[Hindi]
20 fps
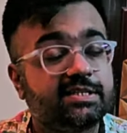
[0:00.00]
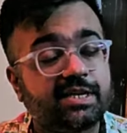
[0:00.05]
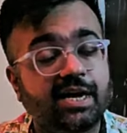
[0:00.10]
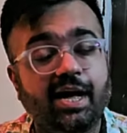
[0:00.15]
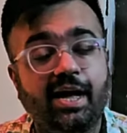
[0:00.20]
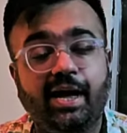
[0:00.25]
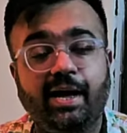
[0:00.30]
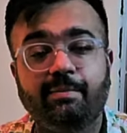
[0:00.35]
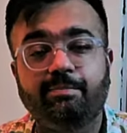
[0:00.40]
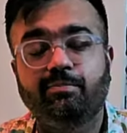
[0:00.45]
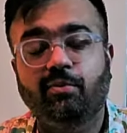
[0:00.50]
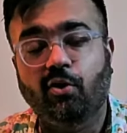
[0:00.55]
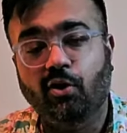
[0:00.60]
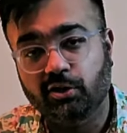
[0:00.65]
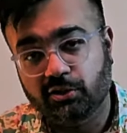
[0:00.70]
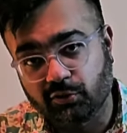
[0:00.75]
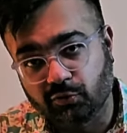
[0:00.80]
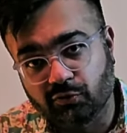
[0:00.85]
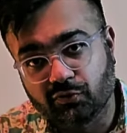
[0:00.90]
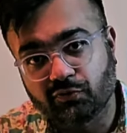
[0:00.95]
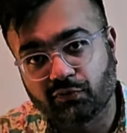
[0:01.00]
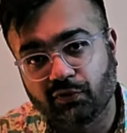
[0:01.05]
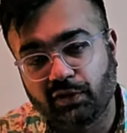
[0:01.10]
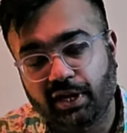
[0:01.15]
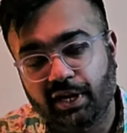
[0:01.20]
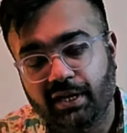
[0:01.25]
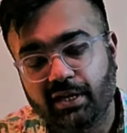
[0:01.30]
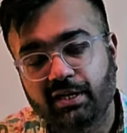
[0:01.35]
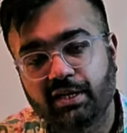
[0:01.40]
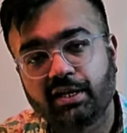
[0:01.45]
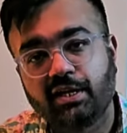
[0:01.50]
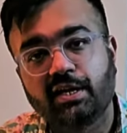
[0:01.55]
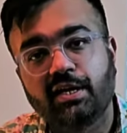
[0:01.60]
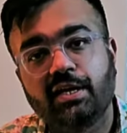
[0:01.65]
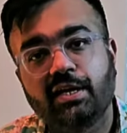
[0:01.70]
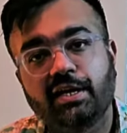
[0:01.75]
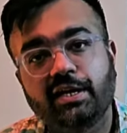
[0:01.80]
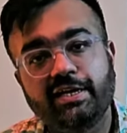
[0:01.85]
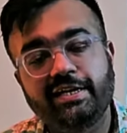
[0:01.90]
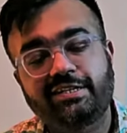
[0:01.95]
बहुत यूज़फुल है
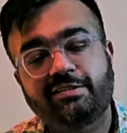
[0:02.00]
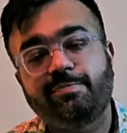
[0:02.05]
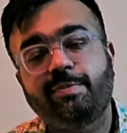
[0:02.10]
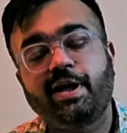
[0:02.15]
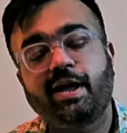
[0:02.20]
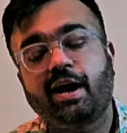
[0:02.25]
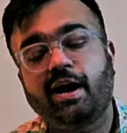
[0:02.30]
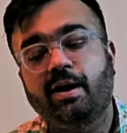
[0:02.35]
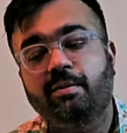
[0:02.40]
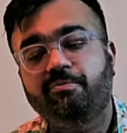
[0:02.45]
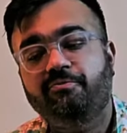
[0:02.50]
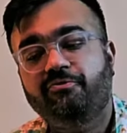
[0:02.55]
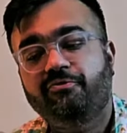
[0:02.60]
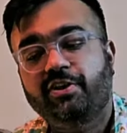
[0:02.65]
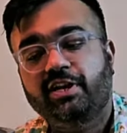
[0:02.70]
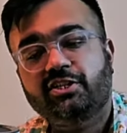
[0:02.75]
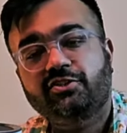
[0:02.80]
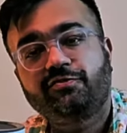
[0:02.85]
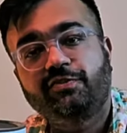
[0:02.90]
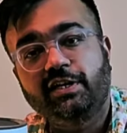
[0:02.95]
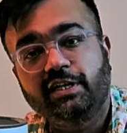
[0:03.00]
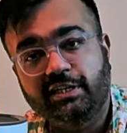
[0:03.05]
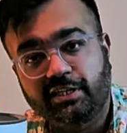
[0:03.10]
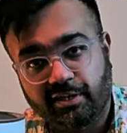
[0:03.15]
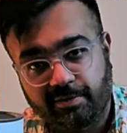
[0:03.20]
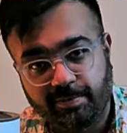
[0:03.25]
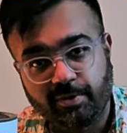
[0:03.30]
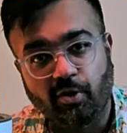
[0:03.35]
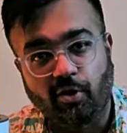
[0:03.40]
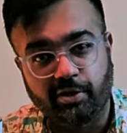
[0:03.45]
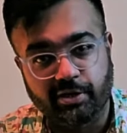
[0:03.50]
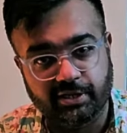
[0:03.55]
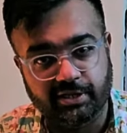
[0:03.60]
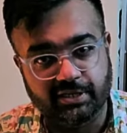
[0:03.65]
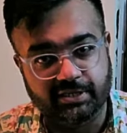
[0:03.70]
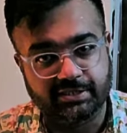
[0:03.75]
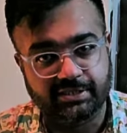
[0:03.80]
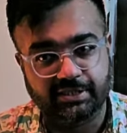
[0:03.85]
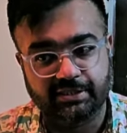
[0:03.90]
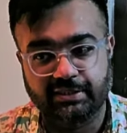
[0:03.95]
इसमें आप फ्रेश फिल्टर भी ऑर्डर कर सकते
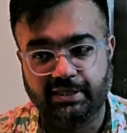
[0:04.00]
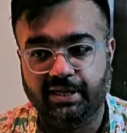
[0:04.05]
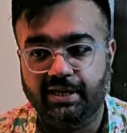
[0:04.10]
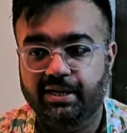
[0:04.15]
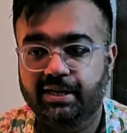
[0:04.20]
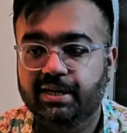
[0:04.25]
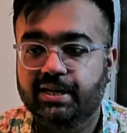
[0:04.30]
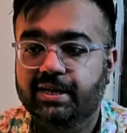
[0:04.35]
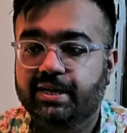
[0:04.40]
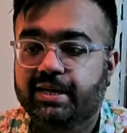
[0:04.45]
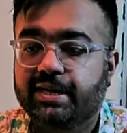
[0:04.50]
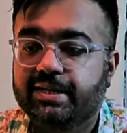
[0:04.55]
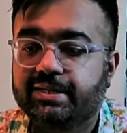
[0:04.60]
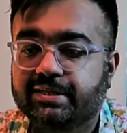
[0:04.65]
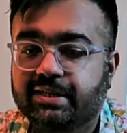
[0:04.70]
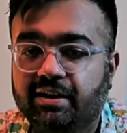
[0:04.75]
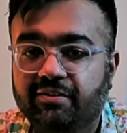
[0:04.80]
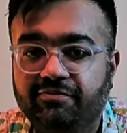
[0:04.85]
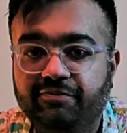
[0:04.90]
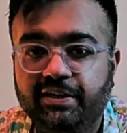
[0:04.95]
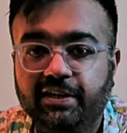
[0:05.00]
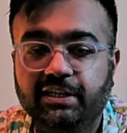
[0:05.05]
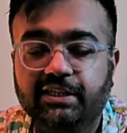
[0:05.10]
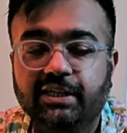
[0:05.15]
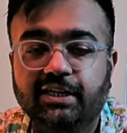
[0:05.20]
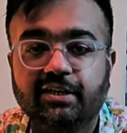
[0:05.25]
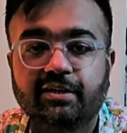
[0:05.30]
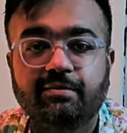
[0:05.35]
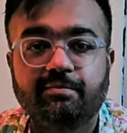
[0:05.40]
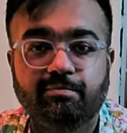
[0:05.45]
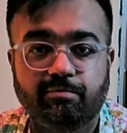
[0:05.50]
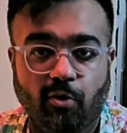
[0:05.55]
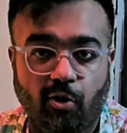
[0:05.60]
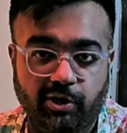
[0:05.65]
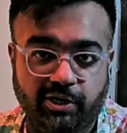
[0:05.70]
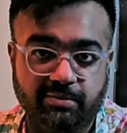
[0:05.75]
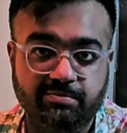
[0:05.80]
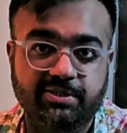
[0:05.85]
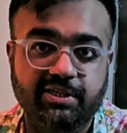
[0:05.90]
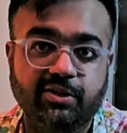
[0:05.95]
इसका फ़िल्टर बॉटम से
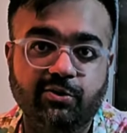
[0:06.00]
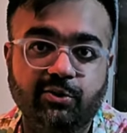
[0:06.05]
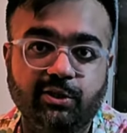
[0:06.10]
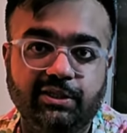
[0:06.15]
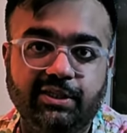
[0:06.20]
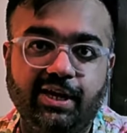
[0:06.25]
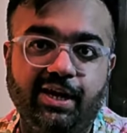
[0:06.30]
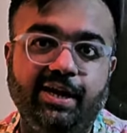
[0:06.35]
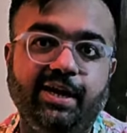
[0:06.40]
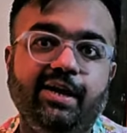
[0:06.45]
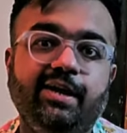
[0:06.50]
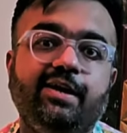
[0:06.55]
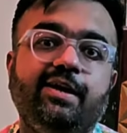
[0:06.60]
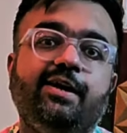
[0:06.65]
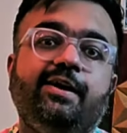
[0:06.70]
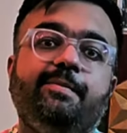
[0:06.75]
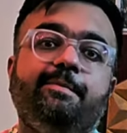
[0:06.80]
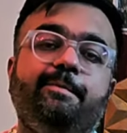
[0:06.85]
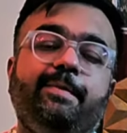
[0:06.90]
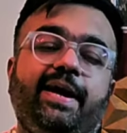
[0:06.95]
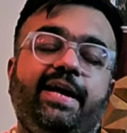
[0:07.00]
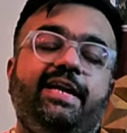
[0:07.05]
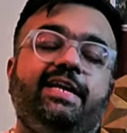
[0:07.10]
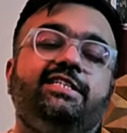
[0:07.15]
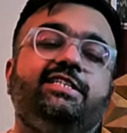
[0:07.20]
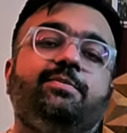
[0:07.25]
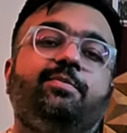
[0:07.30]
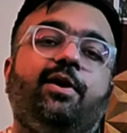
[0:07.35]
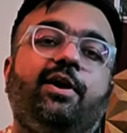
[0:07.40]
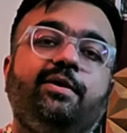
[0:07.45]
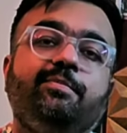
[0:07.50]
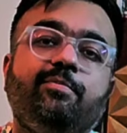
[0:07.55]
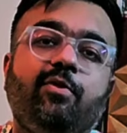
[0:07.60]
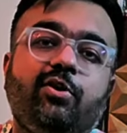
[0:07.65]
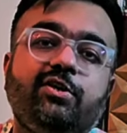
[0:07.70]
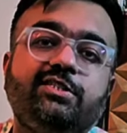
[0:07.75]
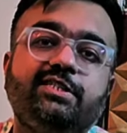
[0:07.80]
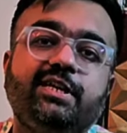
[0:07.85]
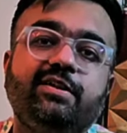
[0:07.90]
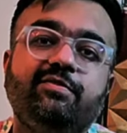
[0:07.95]
खुलता है मैंने जब अनबॉक्सिंग
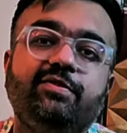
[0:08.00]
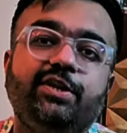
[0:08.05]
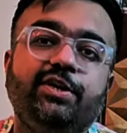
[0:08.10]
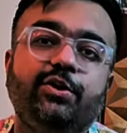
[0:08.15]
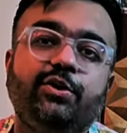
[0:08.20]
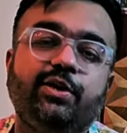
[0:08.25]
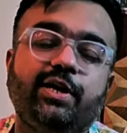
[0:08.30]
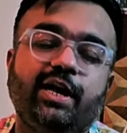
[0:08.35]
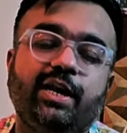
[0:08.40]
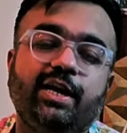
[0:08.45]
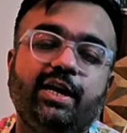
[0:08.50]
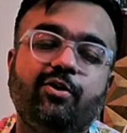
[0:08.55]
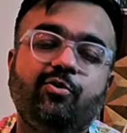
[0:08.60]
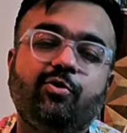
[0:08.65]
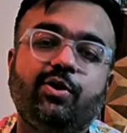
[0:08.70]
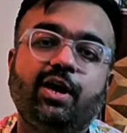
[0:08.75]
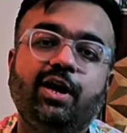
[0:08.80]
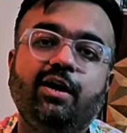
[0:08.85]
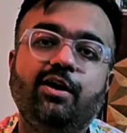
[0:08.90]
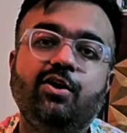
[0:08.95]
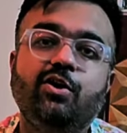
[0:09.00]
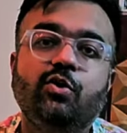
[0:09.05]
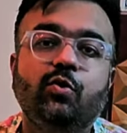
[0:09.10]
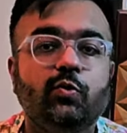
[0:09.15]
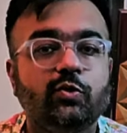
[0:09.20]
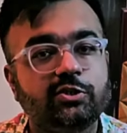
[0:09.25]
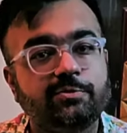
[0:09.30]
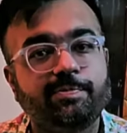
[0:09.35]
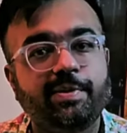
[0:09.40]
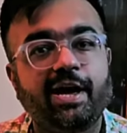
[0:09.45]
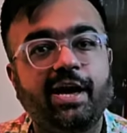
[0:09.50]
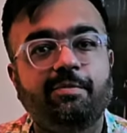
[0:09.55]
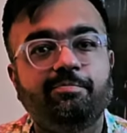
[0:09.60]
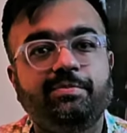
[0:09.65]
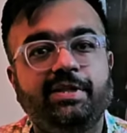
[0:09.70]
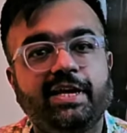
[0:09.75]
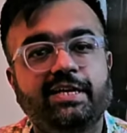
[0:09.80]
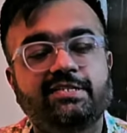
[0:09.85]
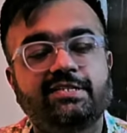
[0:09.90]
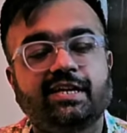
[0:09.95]
वीडियो डाला होगा उसमें आप देख सकते
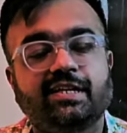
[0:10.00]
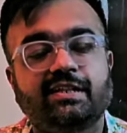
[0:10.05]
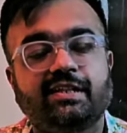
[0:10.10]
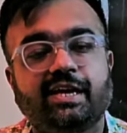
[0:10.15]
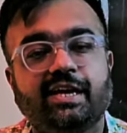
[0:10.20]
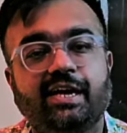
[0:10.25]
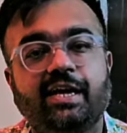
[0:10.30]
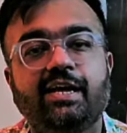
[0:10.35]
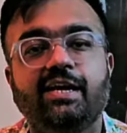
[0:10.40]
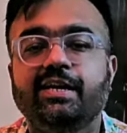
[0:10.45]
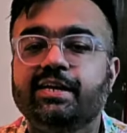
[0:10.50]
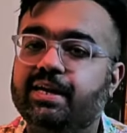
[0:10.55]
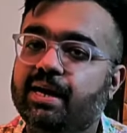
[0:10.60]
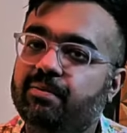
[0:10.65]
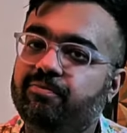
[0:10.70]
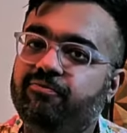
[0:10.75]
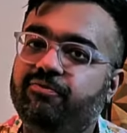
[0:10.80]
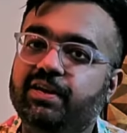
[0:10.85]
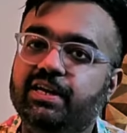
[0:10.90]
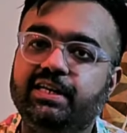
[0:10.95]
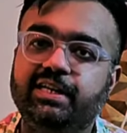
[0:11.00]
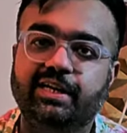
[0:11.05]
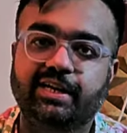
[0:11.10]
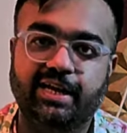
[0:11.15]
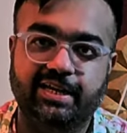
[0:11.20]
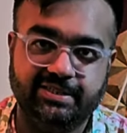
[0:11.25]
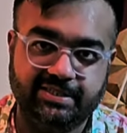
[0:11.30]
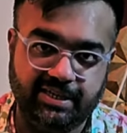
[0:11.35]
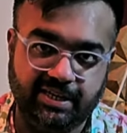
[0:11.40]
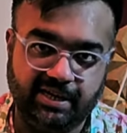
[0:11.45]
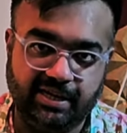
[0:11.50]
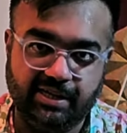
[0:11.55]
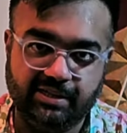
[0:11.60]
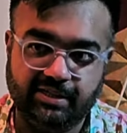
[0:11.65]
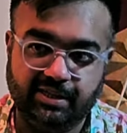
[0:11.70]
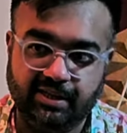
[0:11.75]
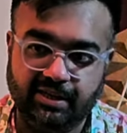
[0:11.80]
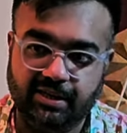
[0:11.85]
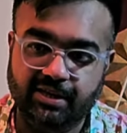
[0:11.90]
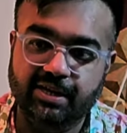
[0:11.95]
हैं कि आप फ़िल्टर कैसे लगाते हैं
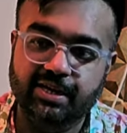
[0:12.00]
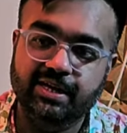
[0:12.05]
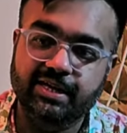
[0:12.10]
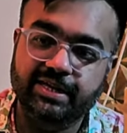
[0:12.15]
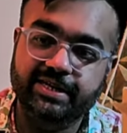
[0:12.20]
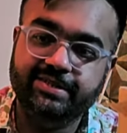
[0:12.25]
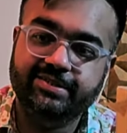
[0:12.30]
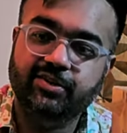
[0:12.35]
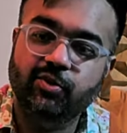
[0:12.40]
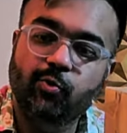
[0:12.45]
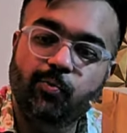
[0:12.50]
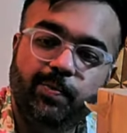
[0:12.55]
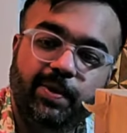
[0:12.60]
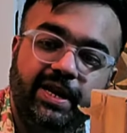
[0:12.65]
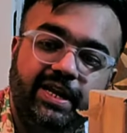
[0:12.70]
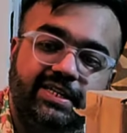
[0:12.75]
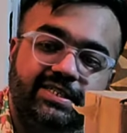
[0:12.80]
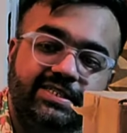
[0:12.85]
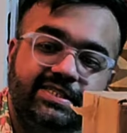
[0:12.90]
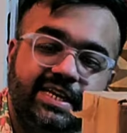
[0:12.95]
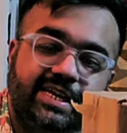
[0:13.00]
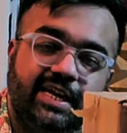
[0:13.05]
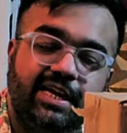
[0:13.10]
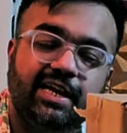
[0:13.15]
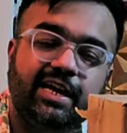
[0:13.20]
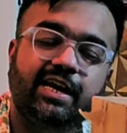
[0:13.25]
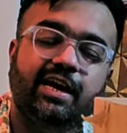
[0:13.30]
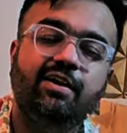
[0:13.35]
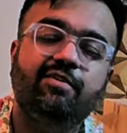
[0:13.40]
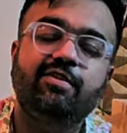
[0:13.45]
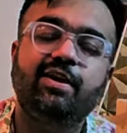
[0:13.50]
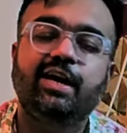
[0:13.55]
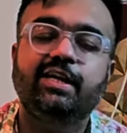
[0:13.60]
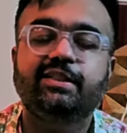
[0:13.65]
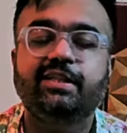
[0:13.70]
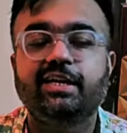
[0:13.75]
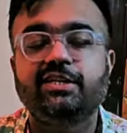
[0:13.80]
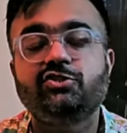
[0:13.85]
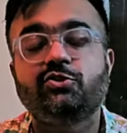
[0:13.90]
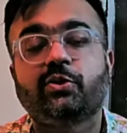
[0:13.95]
इसके ऊपर एक स्टिकर लगा हुआ आता है जो
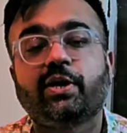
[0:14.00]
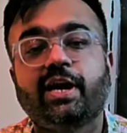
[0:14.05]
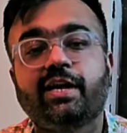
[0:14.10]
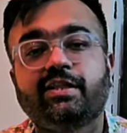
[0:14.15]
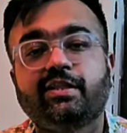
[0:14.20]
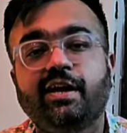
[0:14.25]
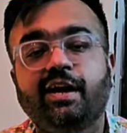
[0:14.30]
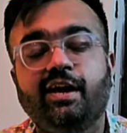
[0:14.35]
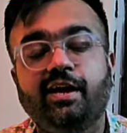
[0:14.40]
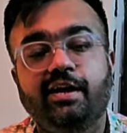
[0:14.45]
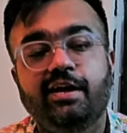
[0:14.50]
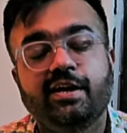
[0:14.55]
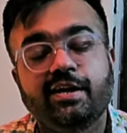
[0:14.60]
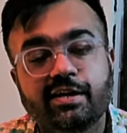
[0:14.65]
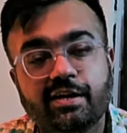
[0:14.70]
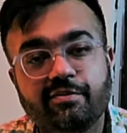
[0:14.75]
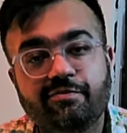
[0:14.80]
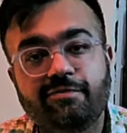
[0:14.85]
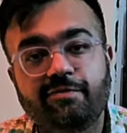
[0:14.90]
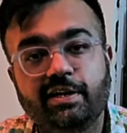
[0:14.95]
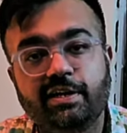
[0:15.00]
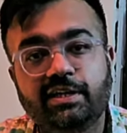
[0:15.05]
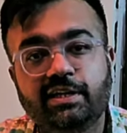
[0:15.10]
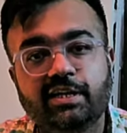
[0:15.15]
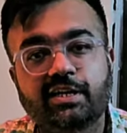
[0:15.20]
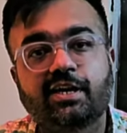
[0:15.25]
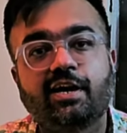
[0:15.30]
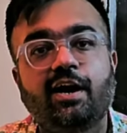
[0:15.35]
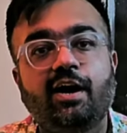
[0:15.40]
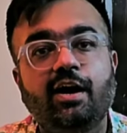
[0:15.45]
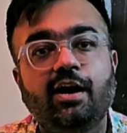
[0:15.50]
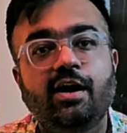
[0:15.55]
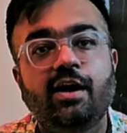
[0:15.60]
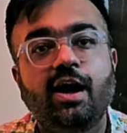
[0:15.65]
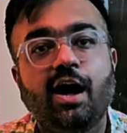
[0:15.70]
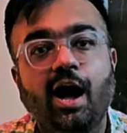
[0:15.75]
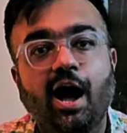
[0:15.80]
कहता है कि फ़िल्टर का आप